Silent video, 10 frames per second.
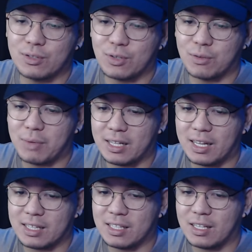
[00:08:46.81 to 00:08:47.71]
So, abangan
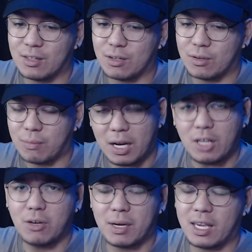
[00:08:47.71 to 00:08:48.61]
natin yan. No? Malay
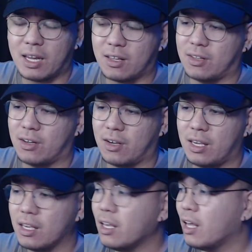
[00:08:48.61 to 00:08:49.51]
nyo, mangyari. No? Okay?